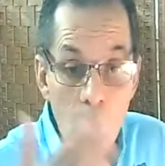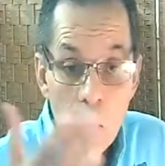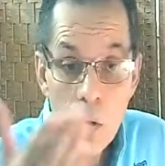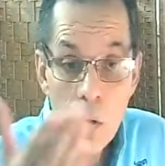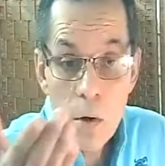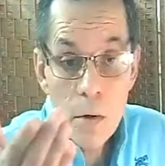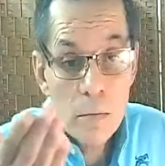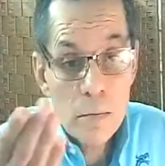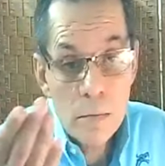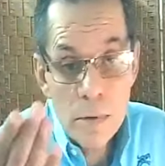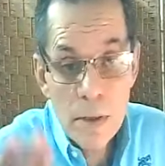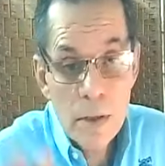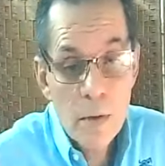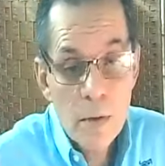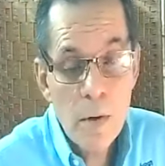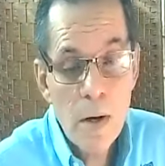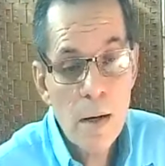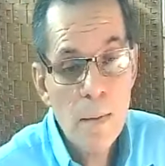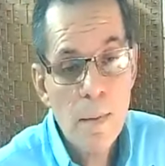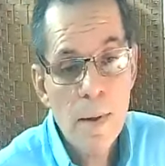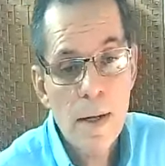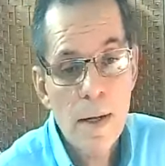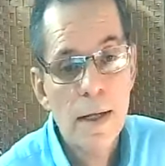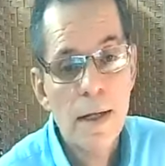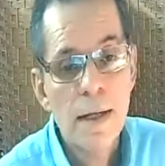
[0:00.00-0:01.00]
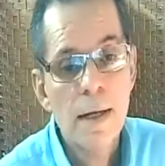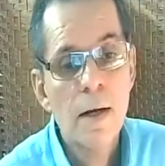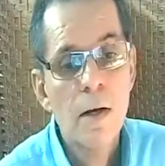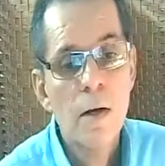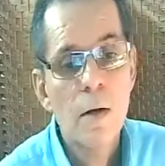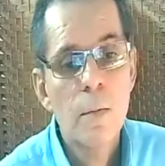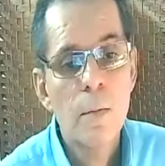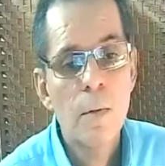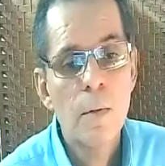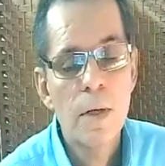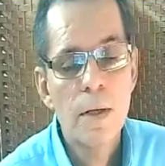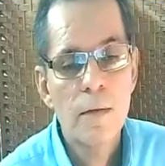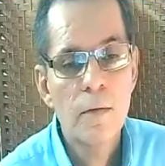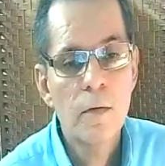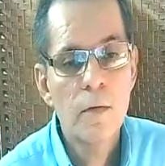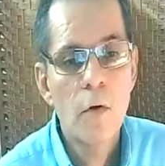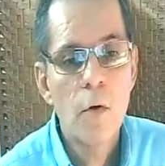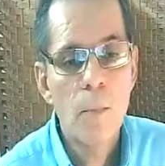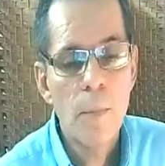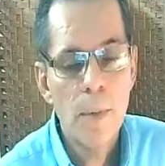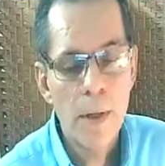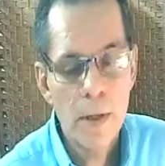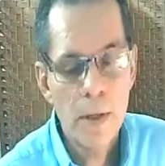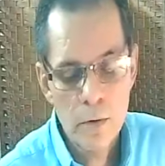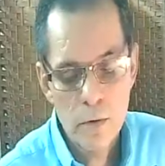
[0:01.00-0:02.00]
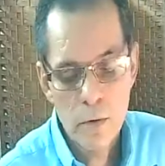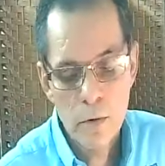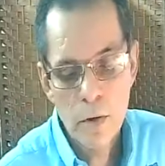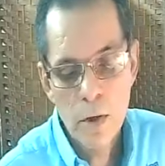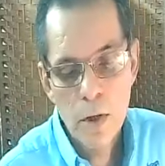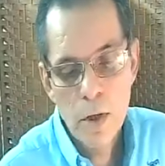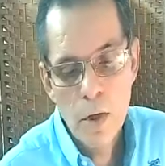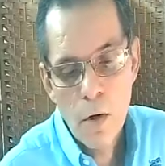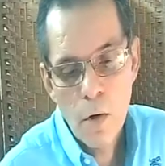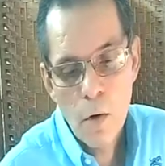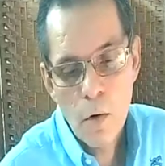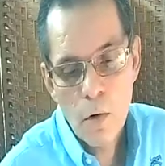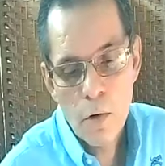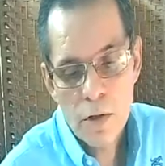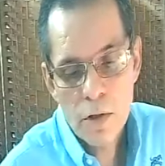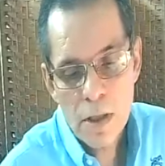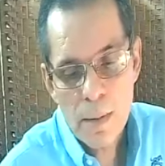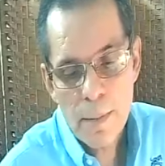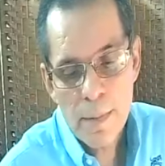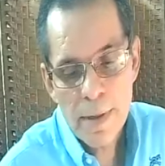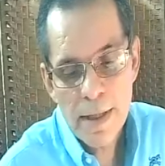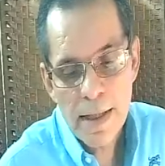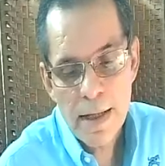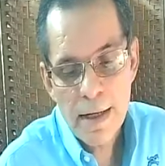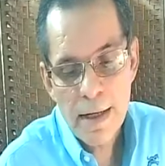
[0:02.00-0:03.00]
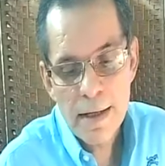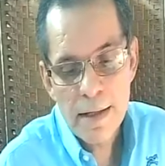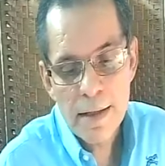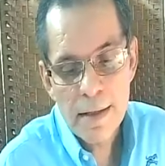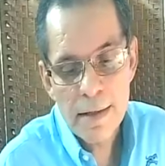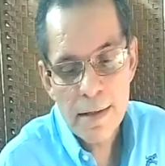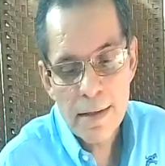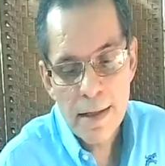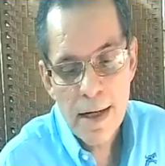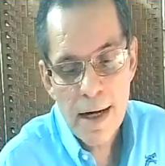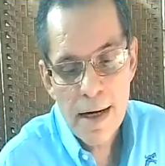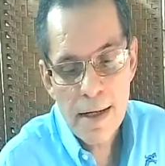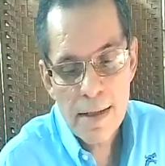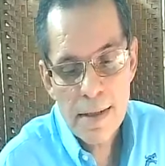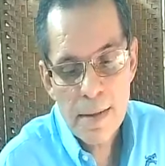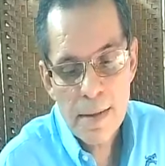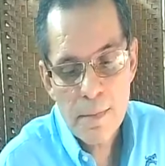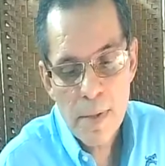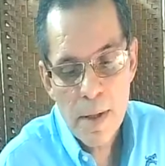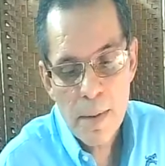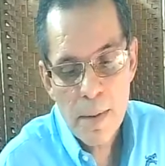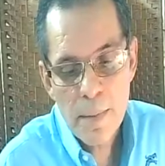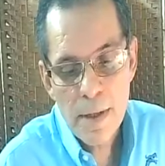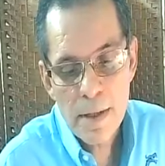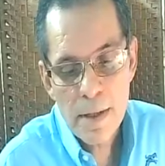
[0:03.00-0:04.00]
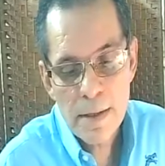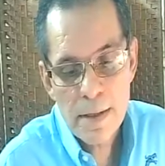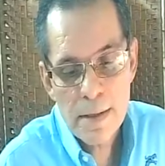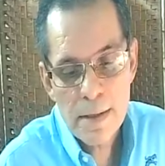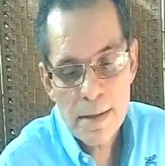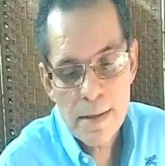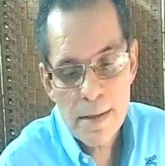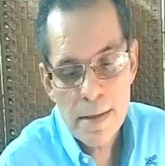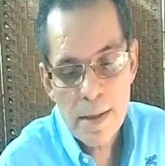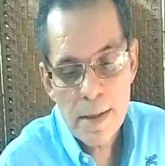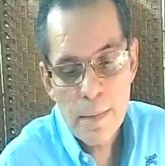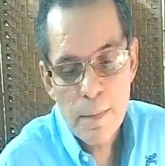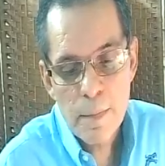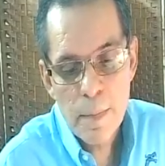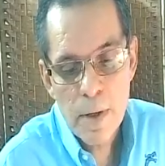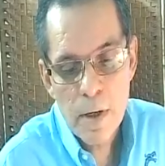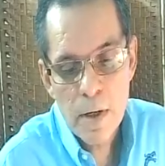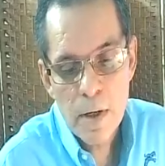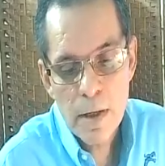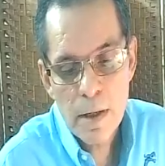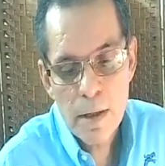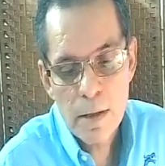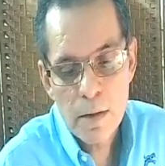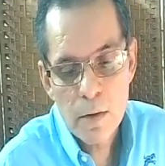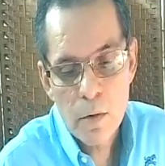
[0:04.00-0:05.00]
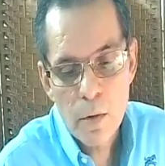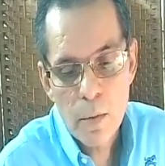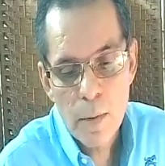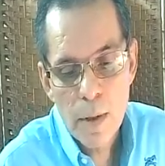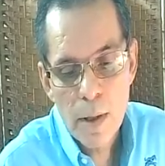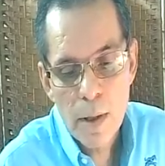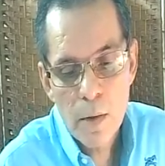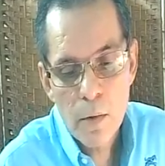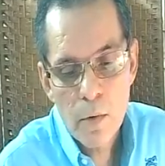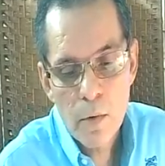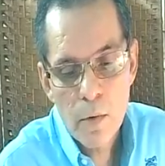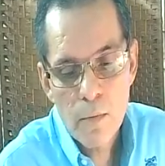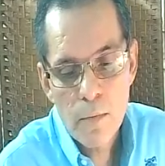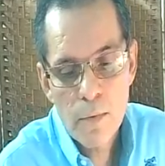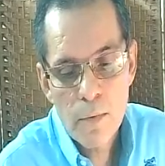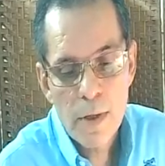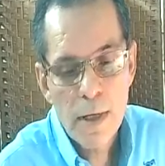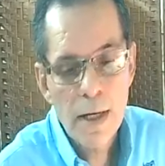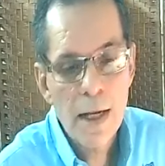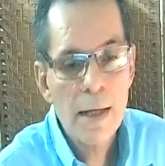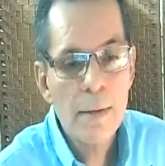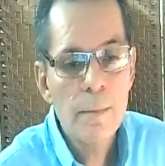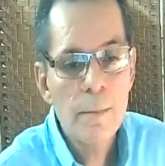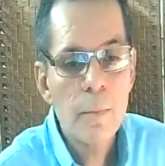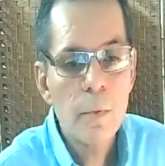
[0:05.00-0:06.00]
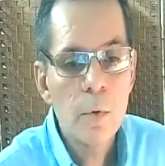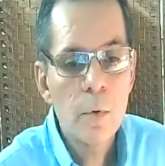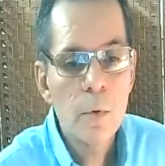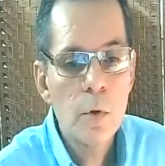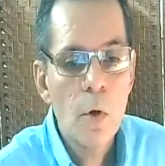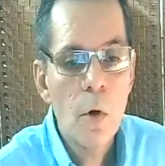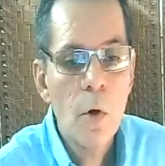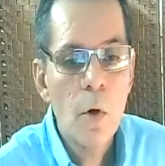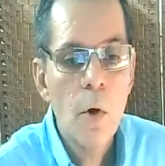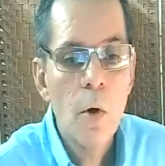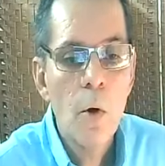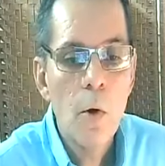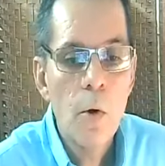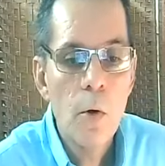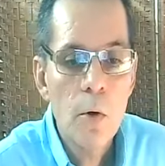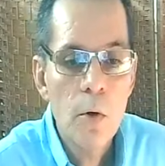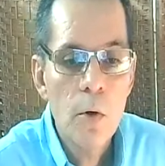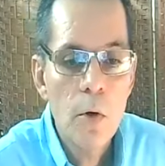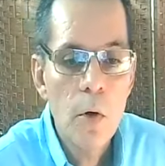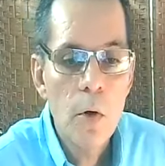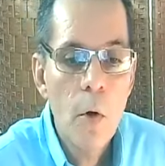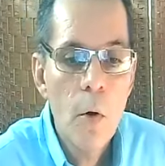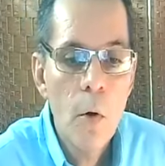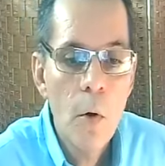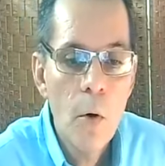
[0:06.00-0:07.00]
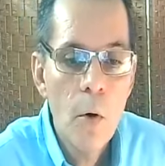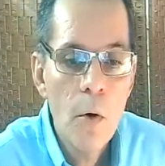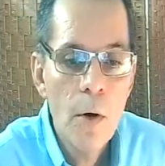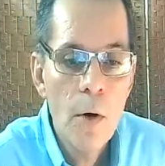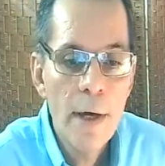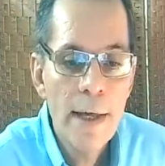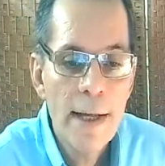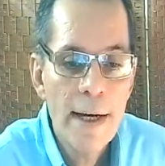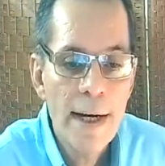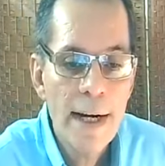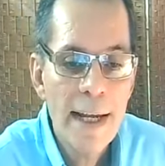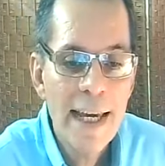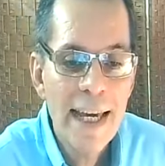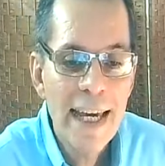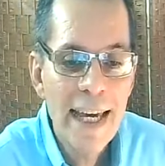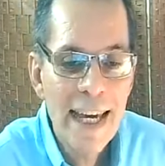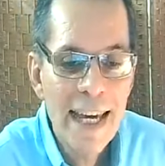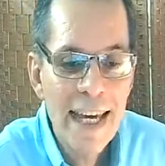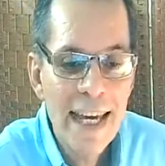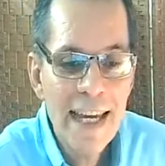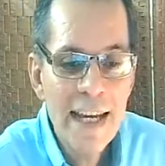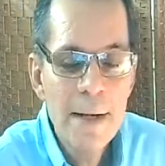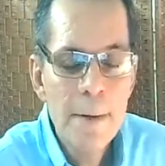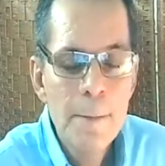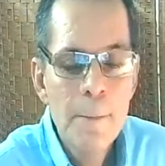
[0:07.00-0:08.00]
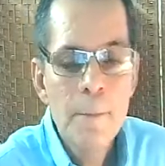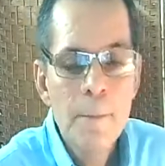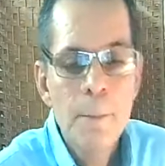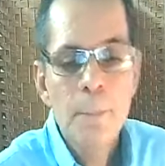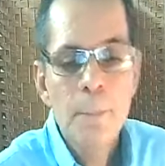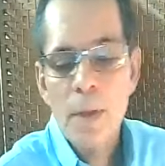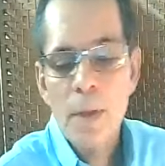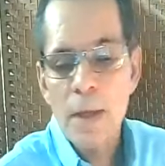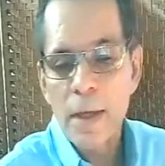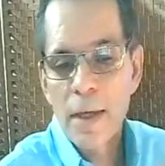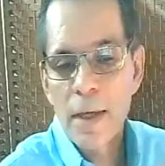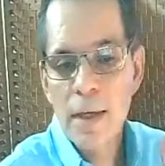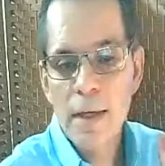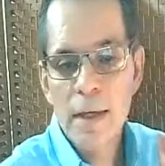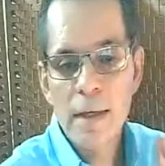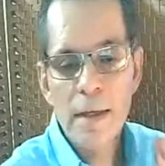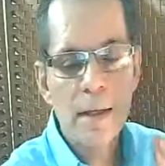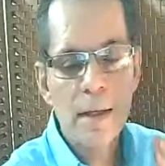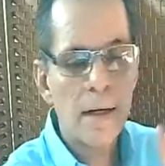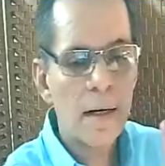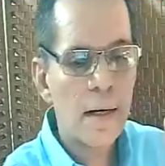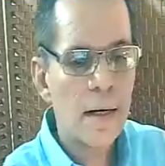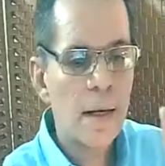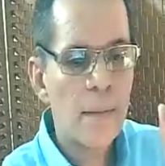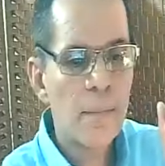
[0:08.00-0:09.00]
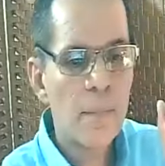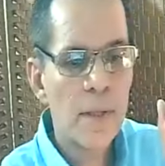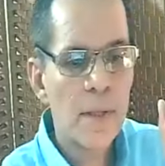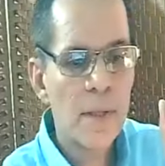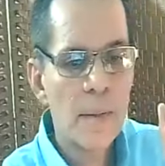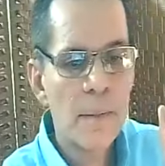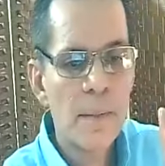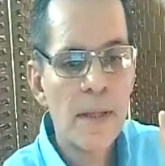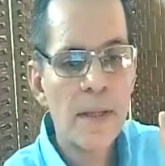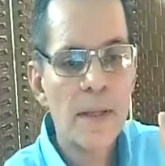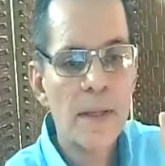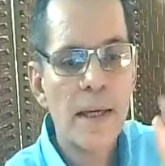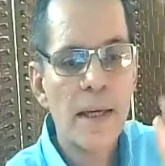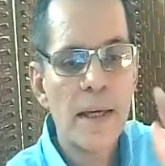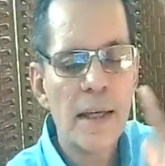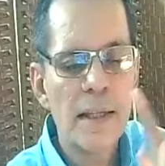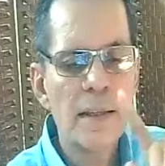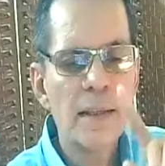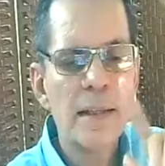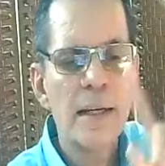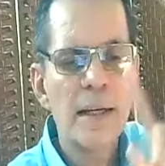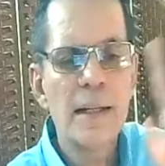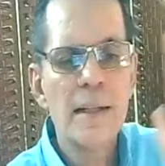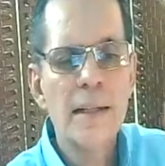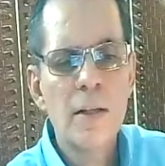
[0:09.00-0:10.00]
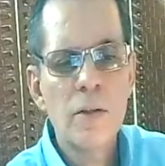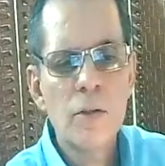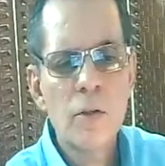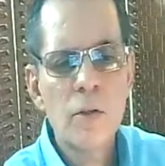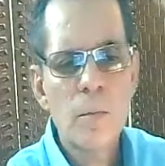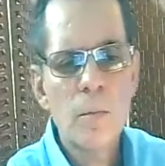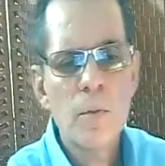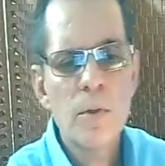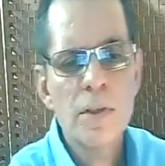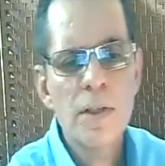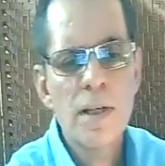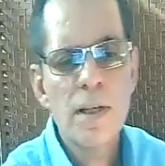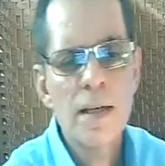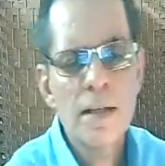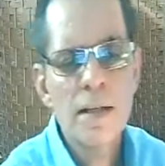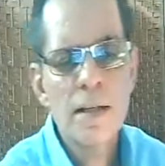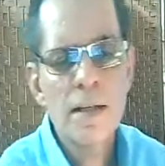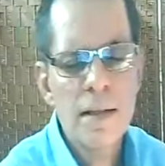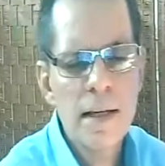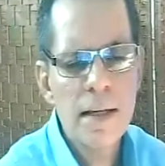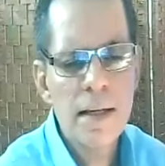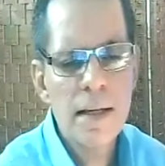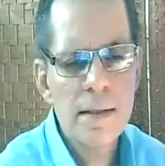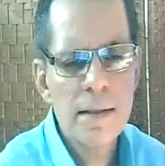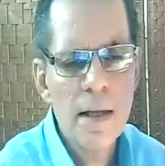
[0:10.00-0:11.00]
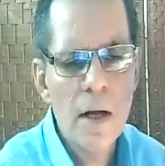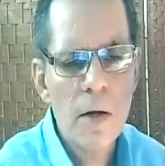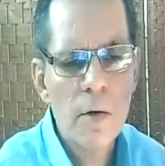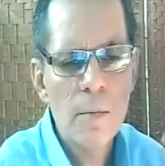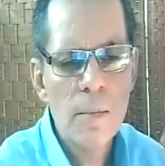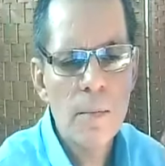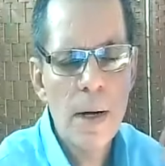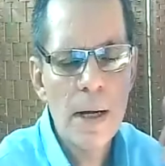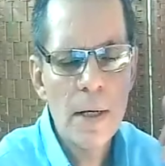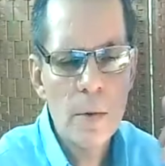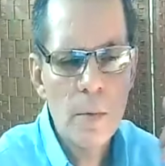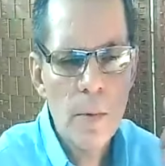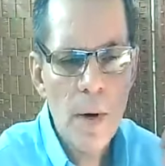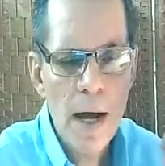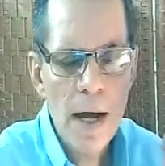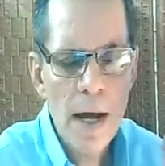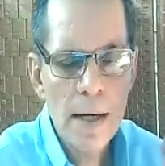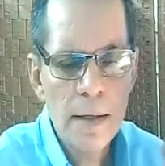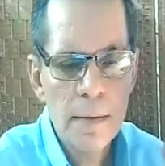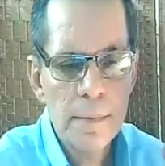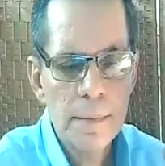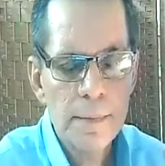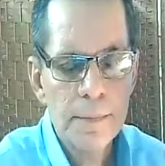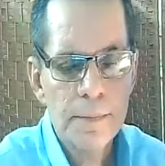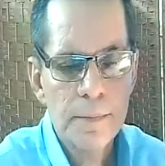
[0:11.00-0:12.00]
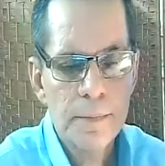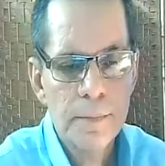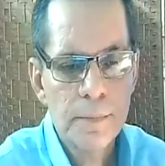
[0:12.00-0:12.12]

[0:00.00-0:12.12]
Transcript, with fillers: O de igual manera, como les comento, otra manera de entrar simplemente www.filey.org y rápidamente entran. De todos modos, está un manual